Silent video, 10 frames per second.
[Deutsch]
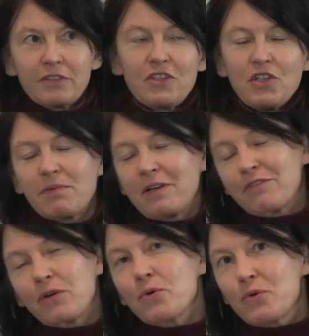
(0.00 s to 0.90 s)
sie ist aber
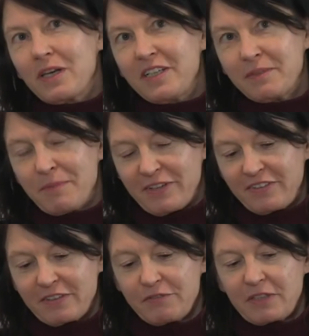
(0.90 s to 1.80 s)
einfach
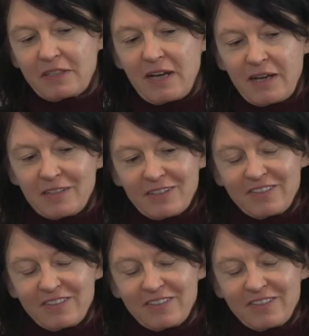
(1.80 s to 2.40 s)
ungleichmäßig verteilt.